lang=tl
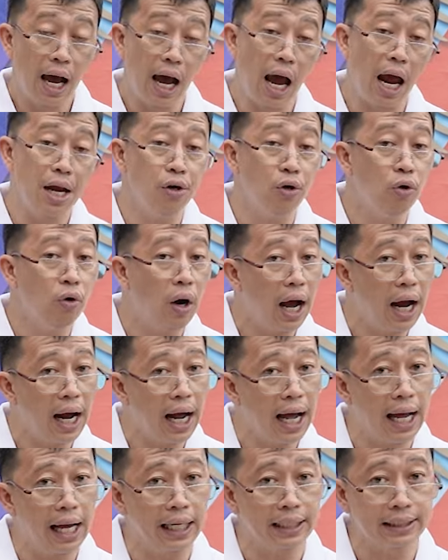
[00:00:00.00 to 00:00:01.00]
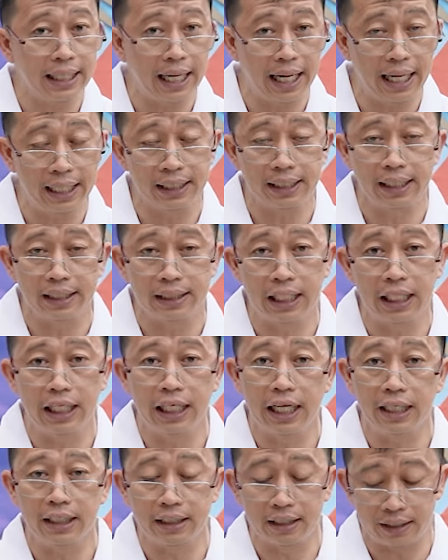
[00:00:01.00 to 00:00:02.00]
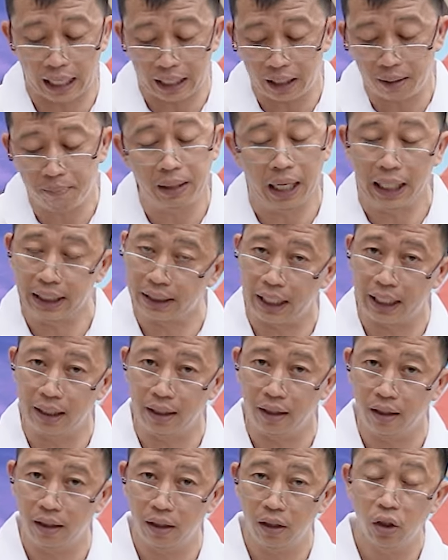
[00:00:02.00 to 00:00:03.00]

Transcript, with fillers: Ano ang aasahan kasi ng tanim natin?